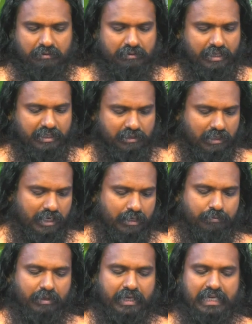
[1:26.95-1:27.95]
தரிசன
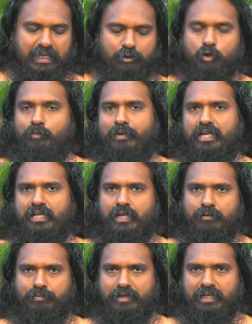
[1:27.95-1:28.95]
அடிப்படையில் ஊமையிலின்
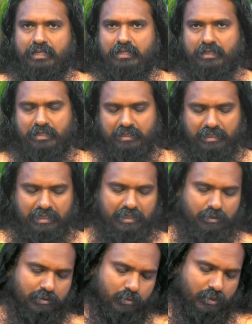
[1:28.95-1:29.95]
அடிப்படையில்
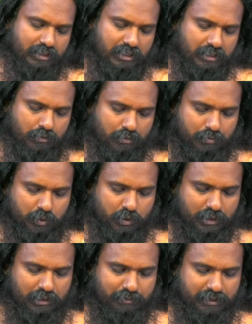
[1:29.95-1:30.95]
எழு கொடுத்துருக்கிற ஒரு
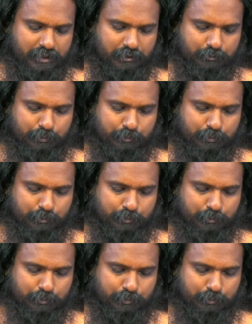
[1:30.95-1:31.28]
புஸ்தகம் இது